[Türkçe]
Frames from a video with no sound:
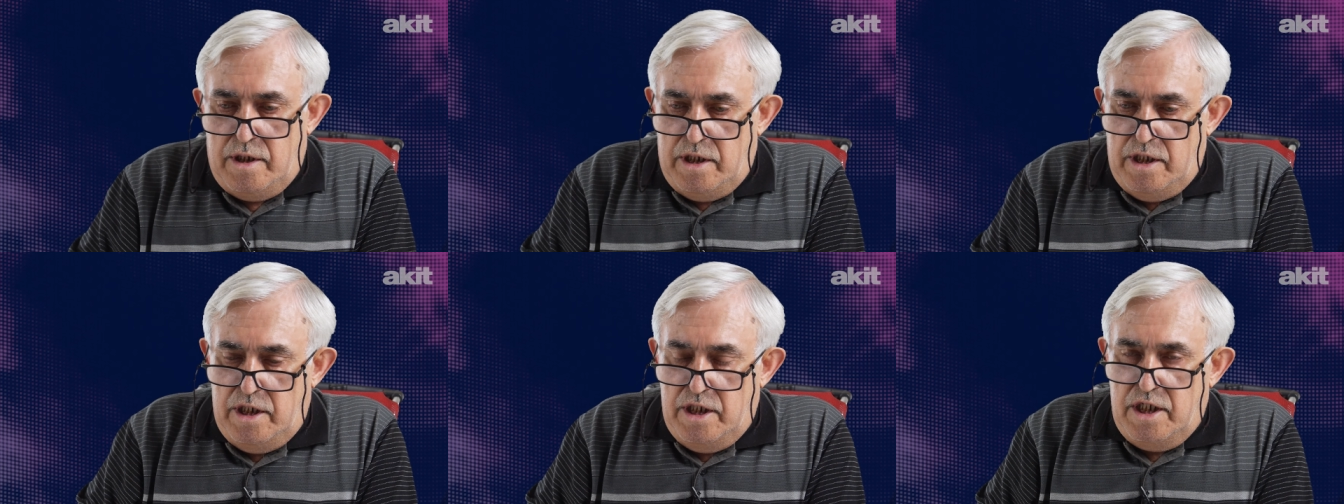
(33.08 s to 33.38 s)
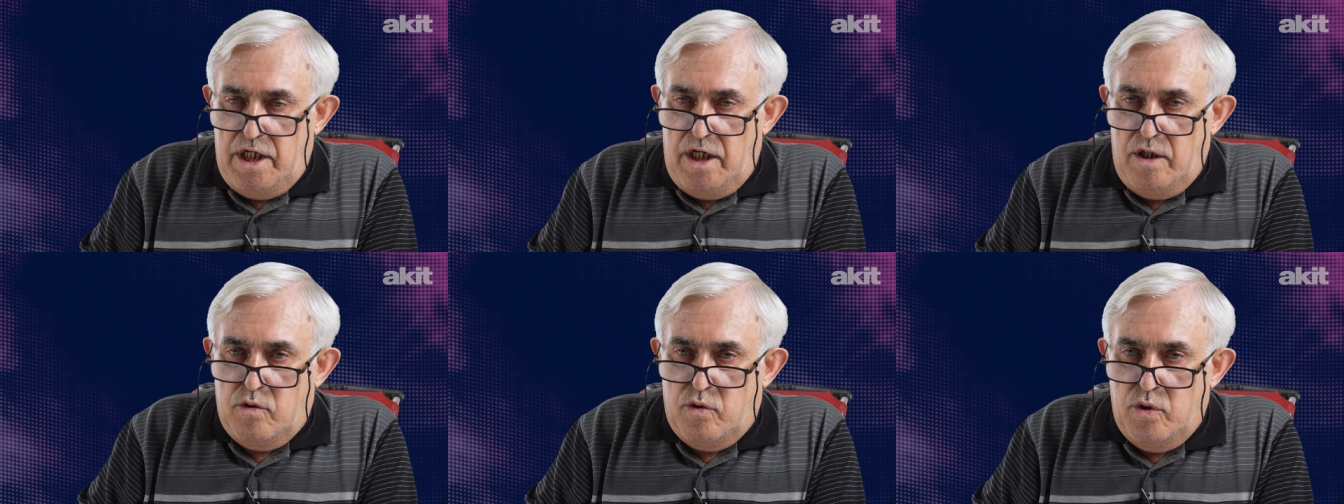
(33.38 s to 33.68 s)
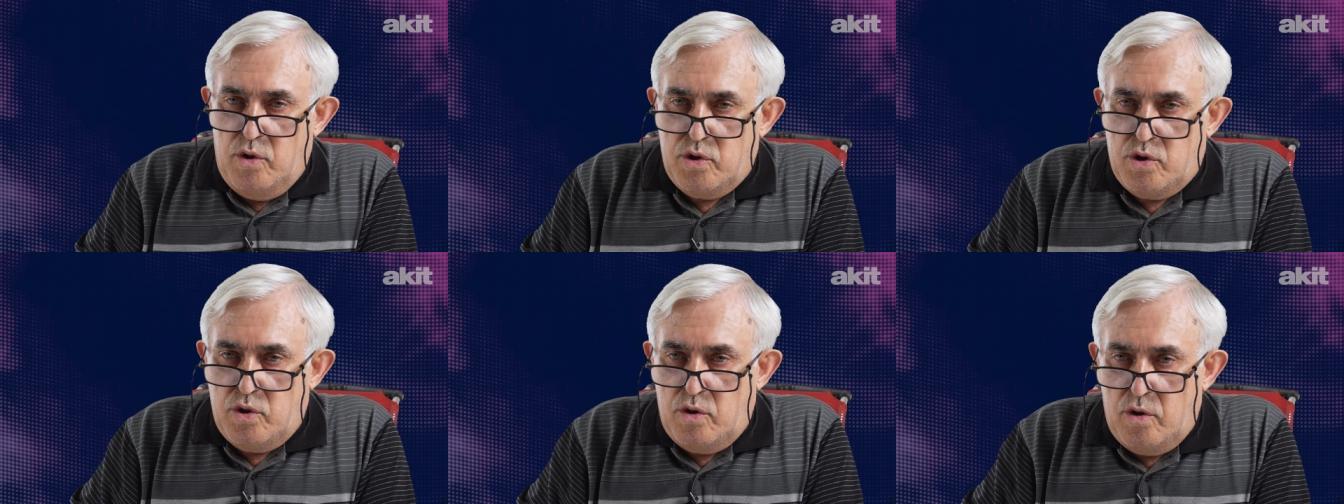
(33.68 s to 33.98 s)
İran
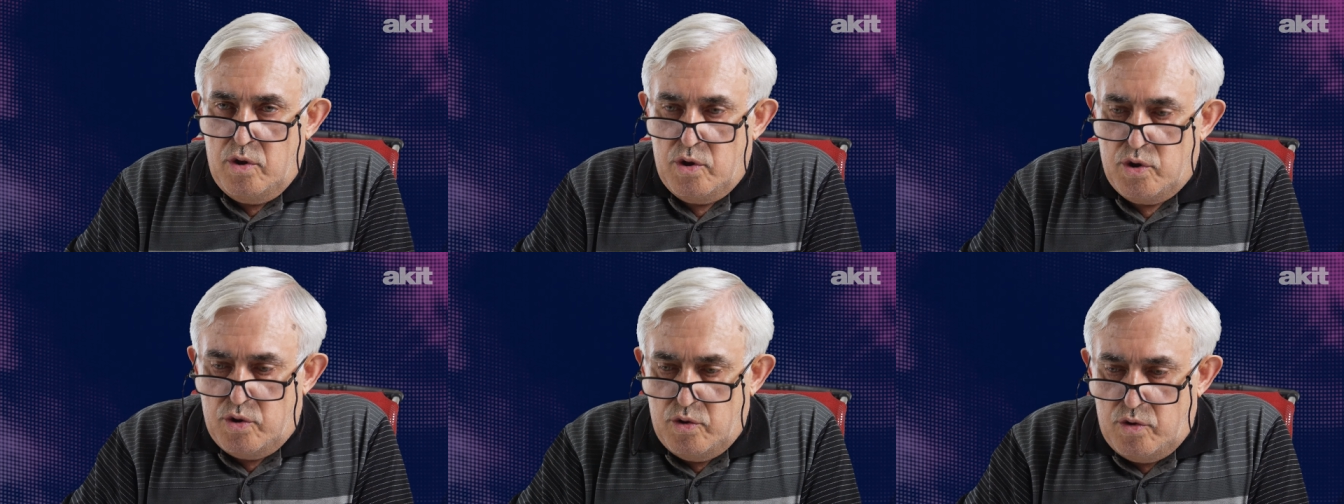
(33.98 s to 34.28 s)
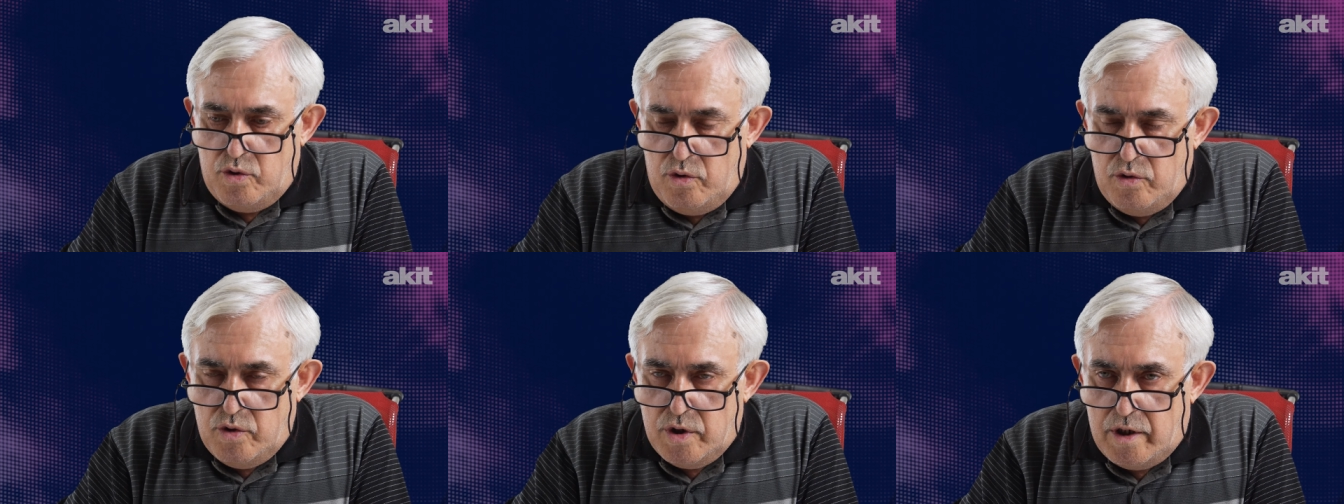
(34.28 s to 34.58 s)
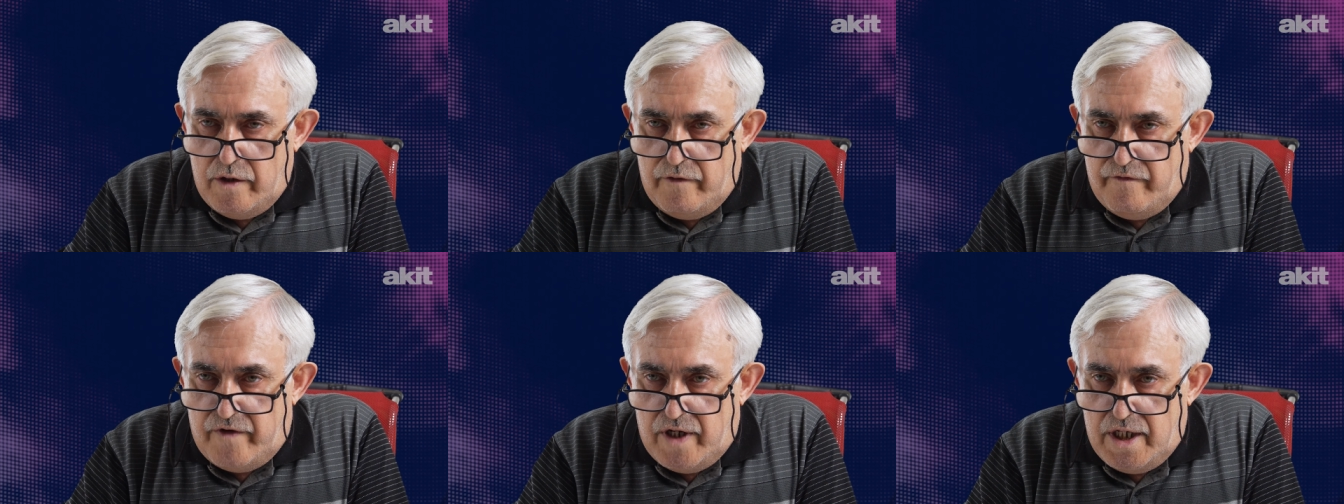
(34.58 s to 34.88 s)
konsolosluğunun
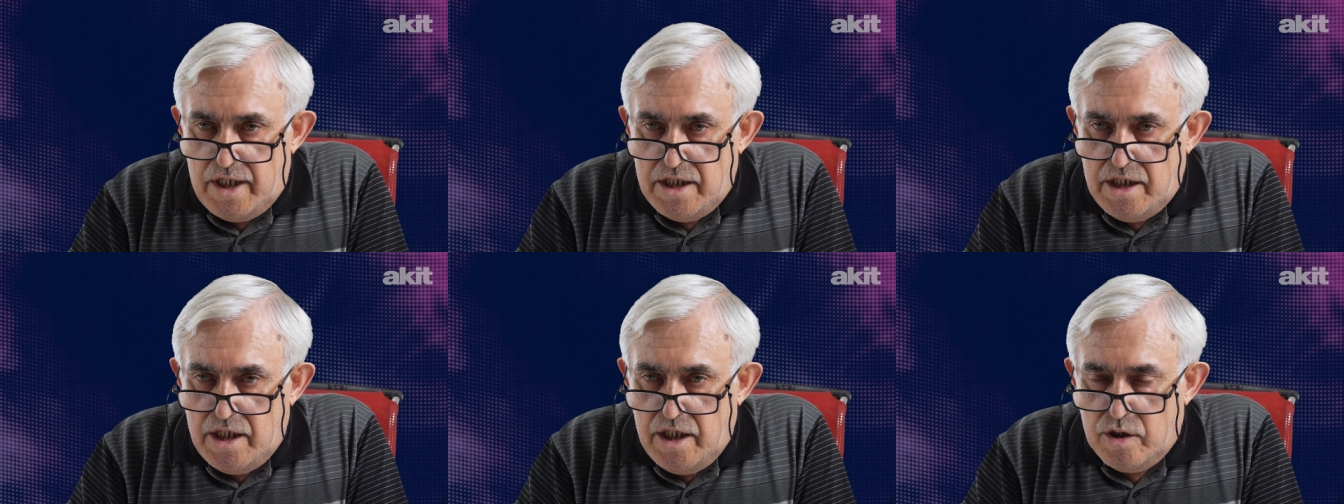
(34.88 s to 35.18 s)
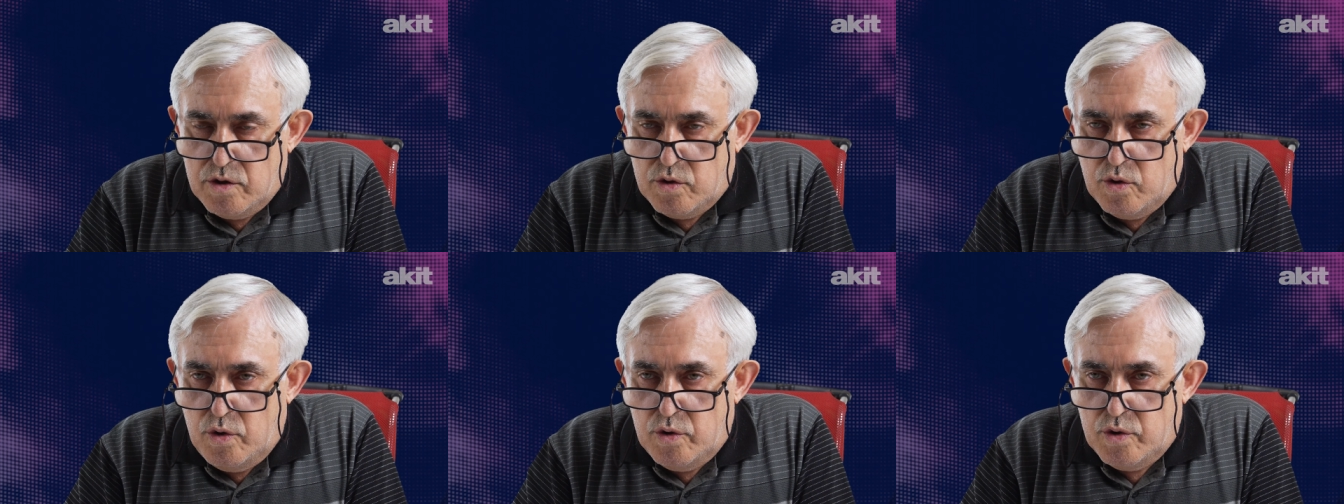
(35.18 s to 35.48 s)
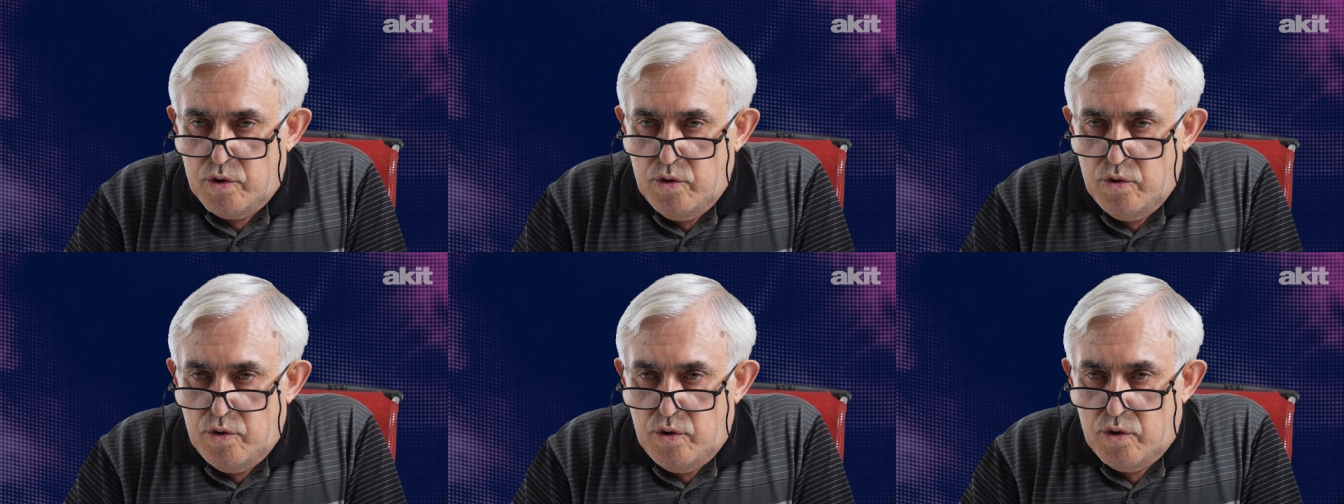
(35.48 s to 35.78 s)
önünden valiliğe
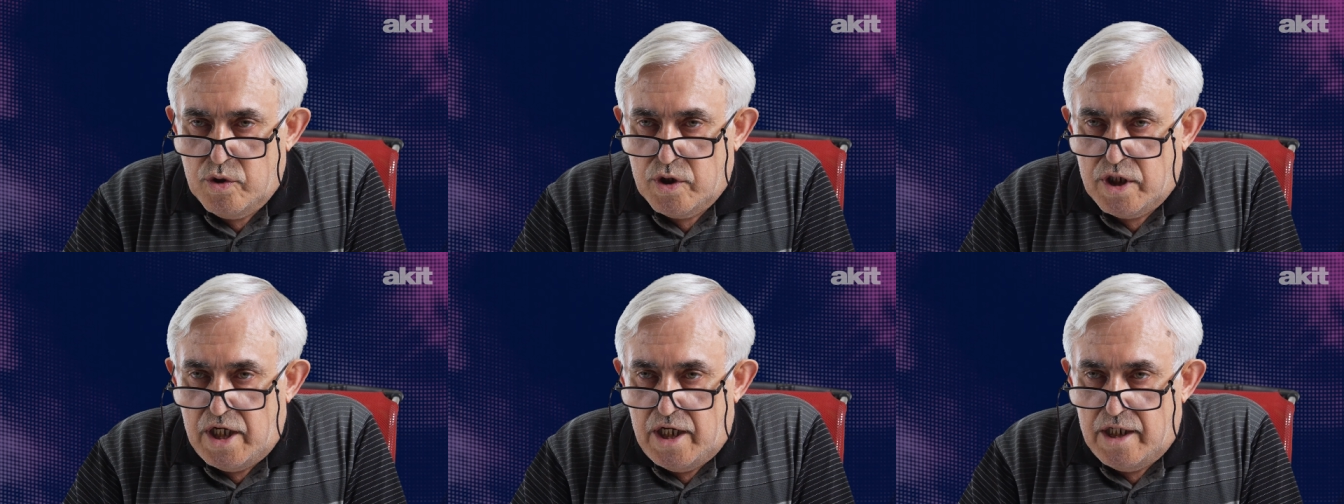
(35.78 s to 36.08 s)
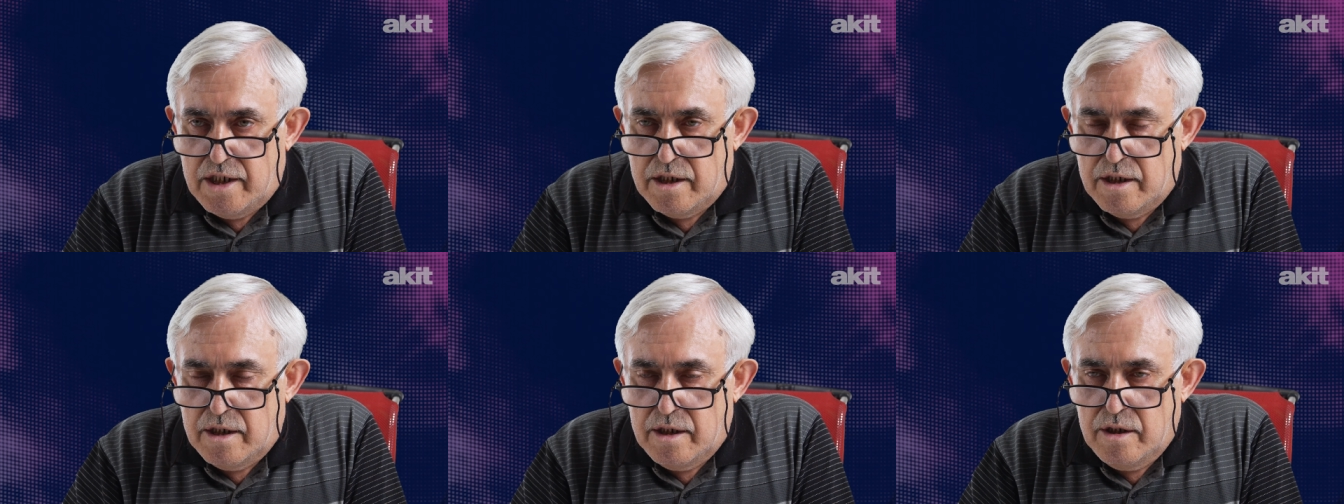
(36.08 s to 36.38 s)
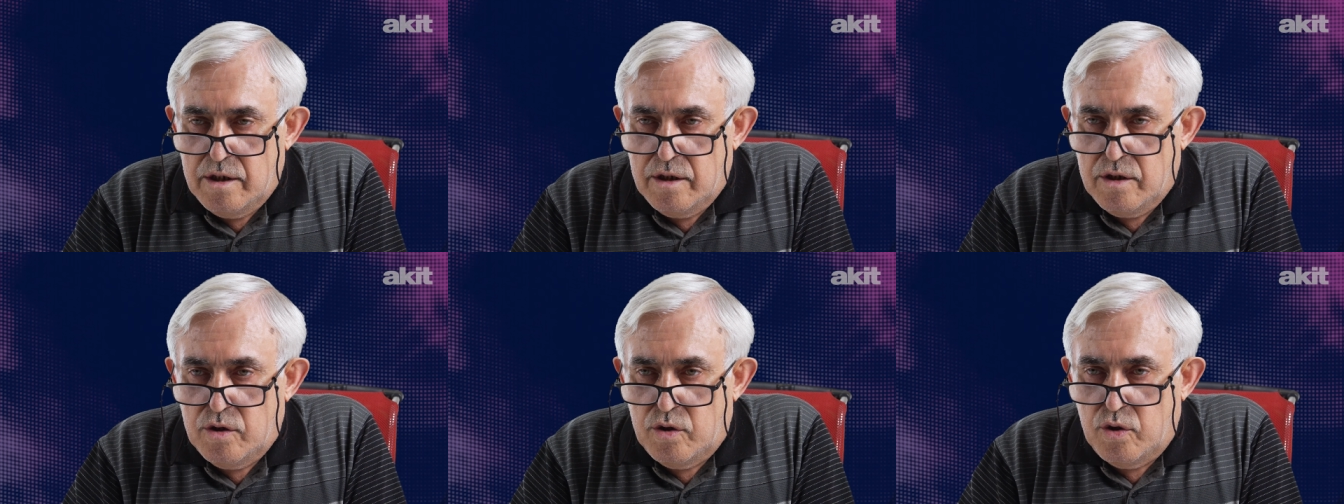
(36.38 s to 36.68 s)
doğru yürürken
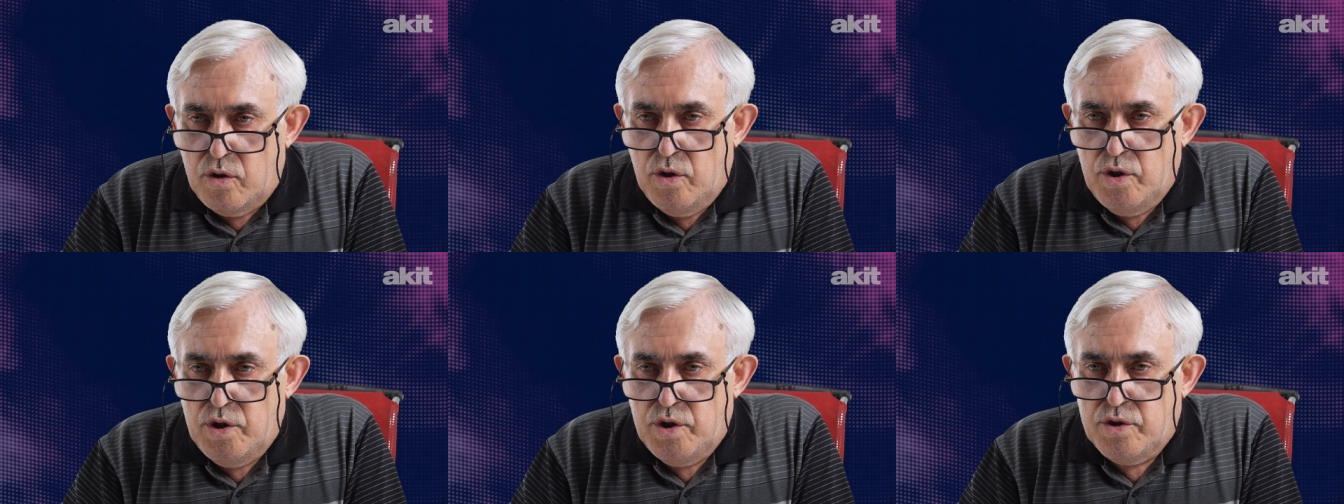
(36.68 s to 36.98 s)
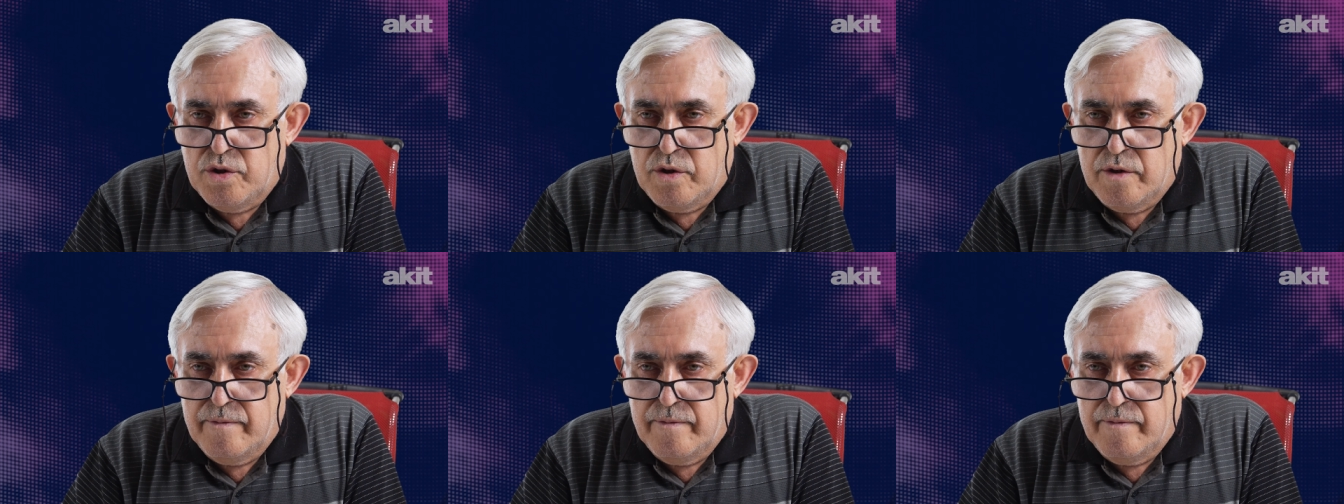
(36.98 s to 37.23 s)
diyor,